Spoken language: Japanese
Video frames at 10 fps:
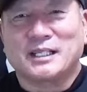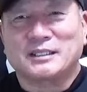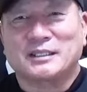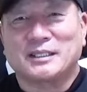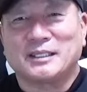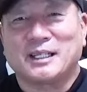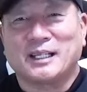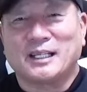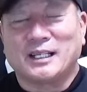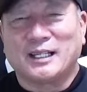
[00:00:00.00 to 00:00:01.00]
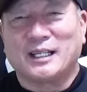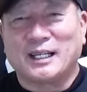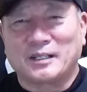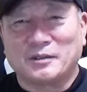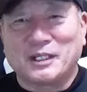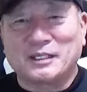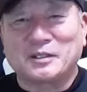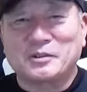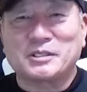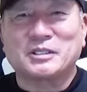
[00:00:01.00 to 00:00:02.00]
あってあのあっ
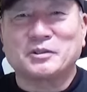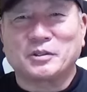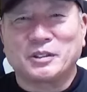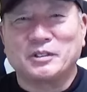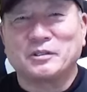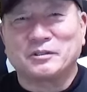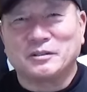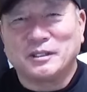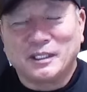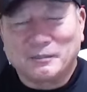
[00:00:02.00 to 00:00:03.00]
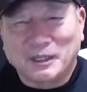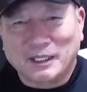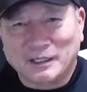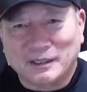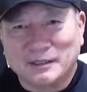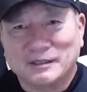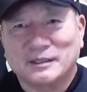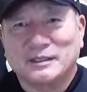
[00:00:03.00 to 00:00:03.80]
てほしいことを祈るばかりです、